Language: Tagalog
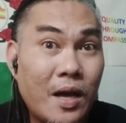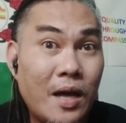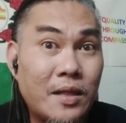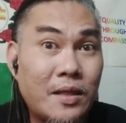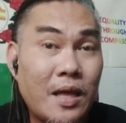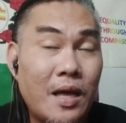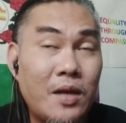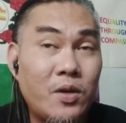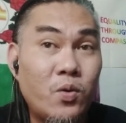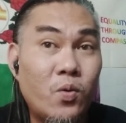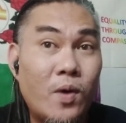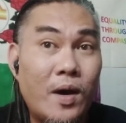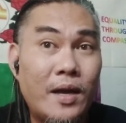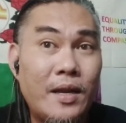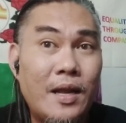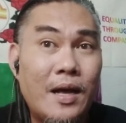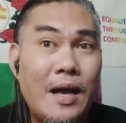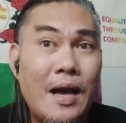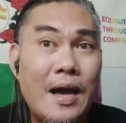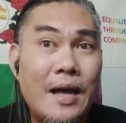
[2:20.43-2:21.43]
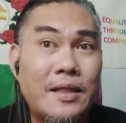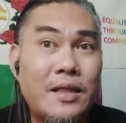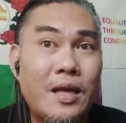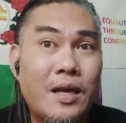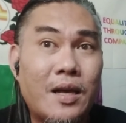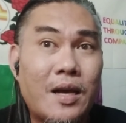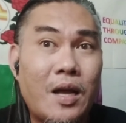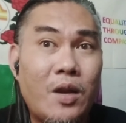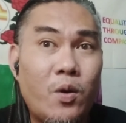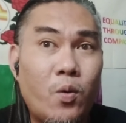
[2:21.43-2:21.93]
Katayuan ng
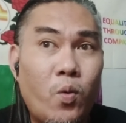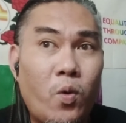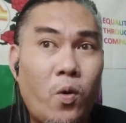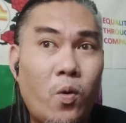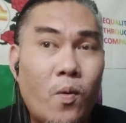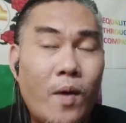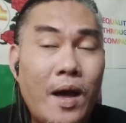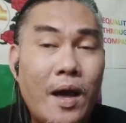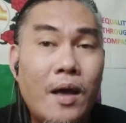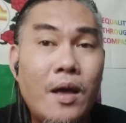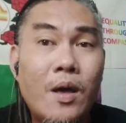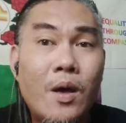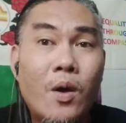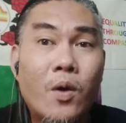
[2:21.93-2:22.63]
ating kaluluwa.